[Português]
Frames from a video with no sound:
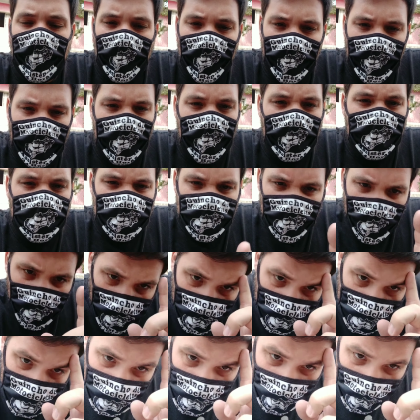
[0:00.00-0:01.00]
Não vamos ser,
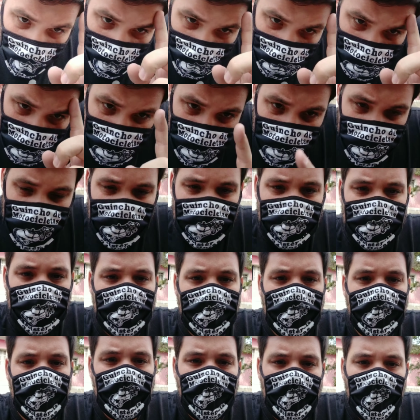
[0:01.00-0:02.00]
ó.
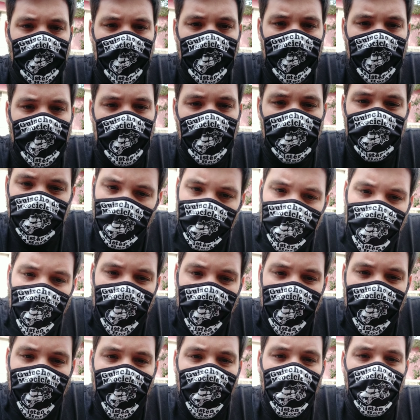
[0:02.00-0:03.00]
Eu também
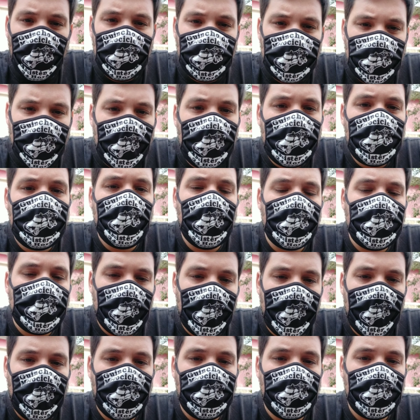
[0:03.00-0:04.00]
erro, eu sei dos meus
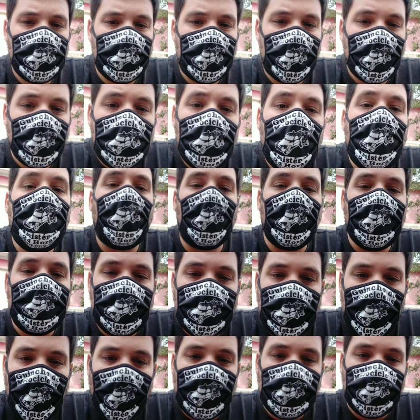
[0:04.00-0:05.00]
erros, eu tento me
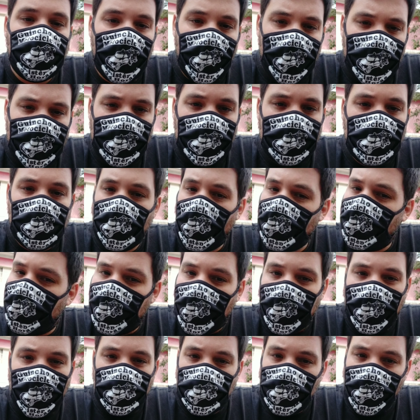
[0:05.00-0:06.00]
policiar às vezes. Não vou
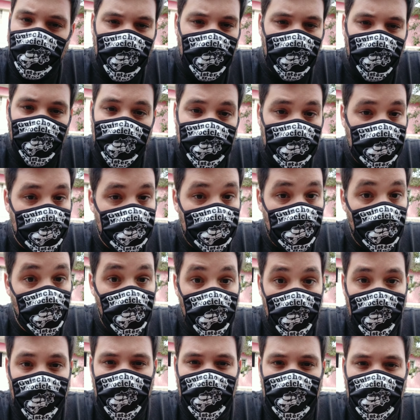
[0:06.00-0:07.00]
falar que eu sou perfeito
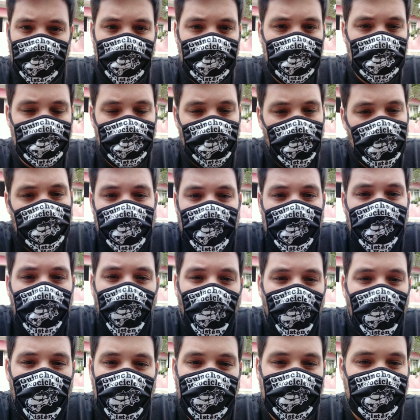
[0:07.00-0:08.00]
nunca, eu não vou ser
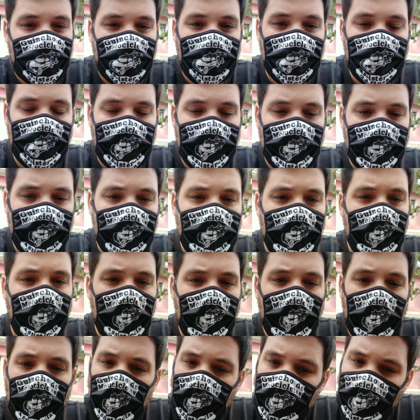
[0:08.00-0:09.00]
hipócrita.
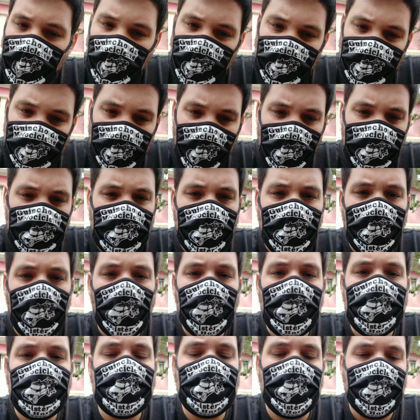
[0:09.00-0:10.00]
Mas vamos se
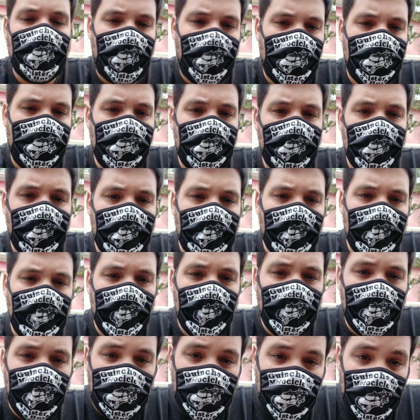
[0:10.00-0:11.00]
policiar aí.
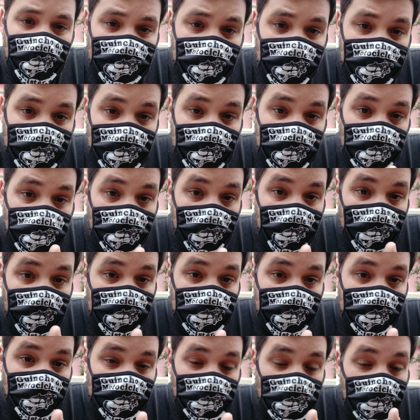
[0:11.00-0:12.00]
Poderia ter sido
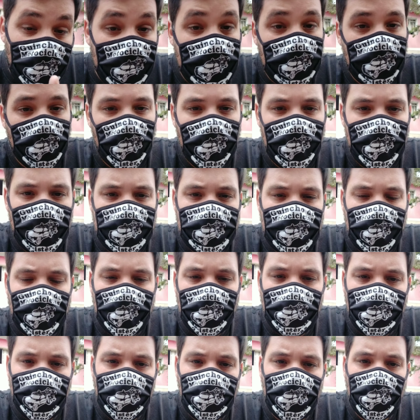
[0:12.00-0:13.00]
perdida duas vidas aí.
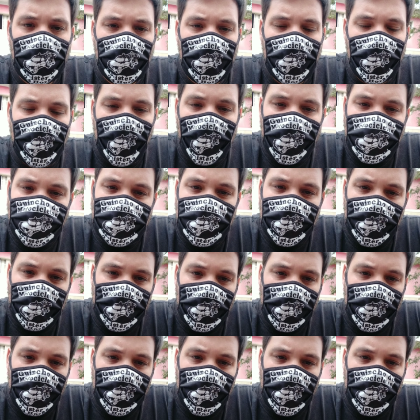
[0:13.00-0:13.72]
Graças a